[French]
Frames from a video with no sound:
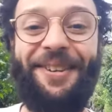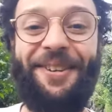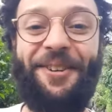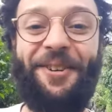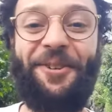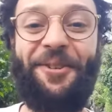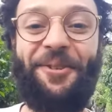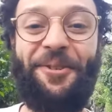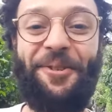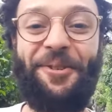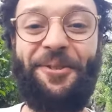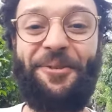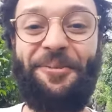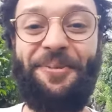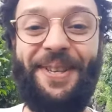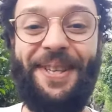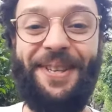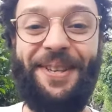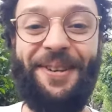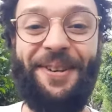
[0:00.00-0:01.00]
Je
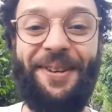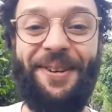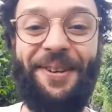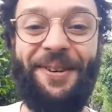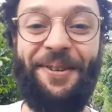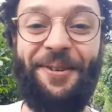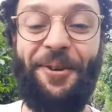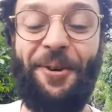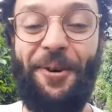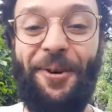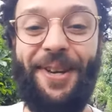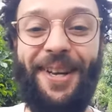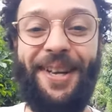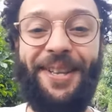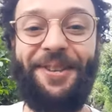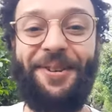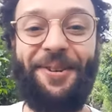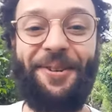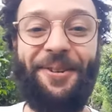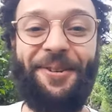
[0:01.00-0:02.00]
suis euh, le
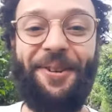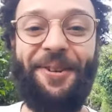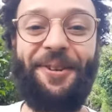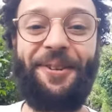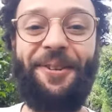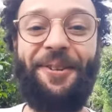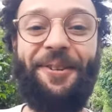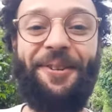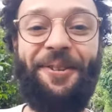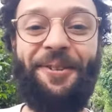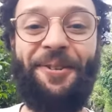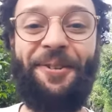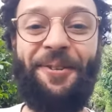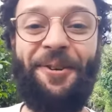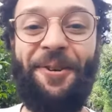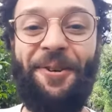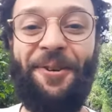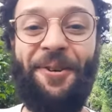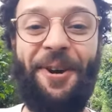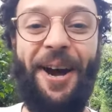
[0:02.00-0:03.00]
regagnant
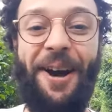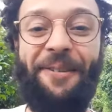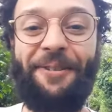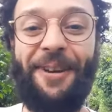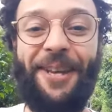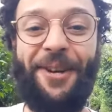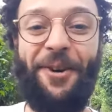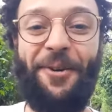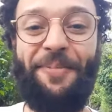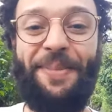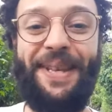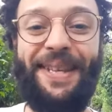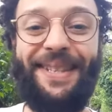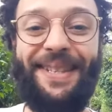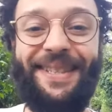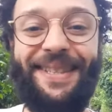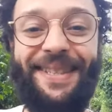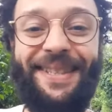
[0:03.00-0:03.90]
de AfriComics